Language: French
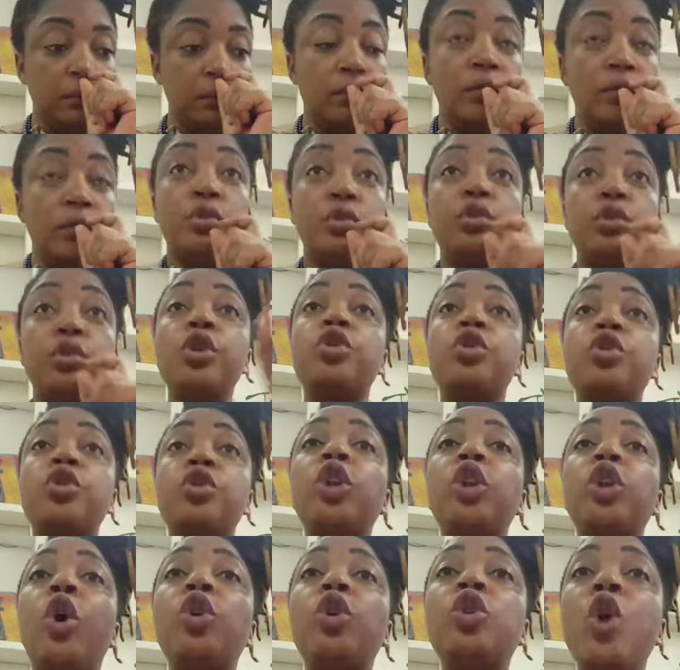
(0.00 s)
Je sors
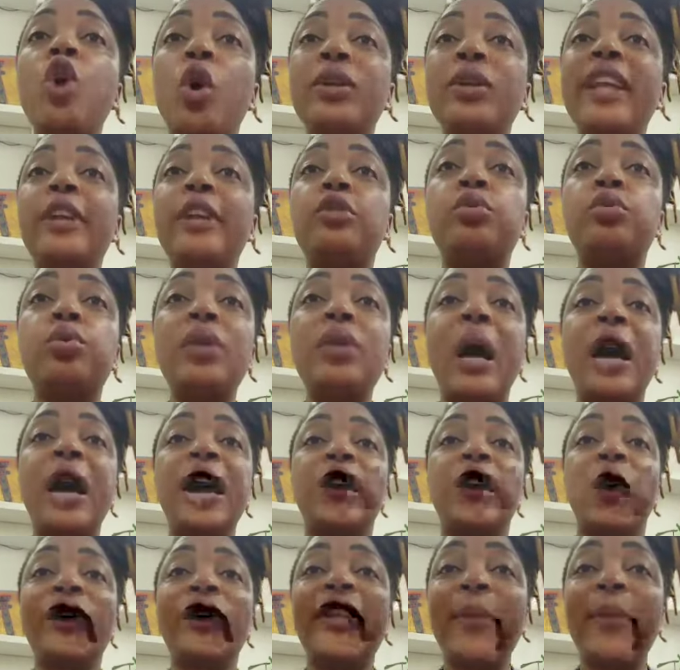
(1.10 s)
ton nom des trous là où ils
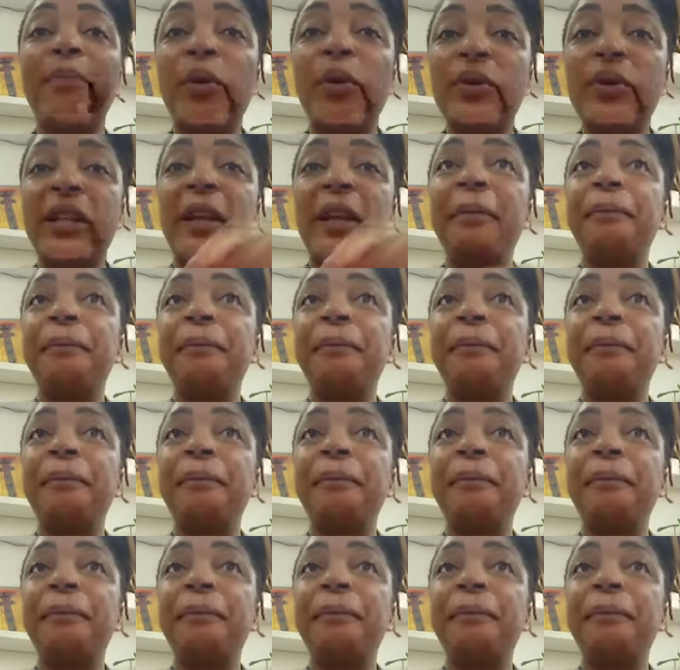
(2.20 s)
t'ont déposé.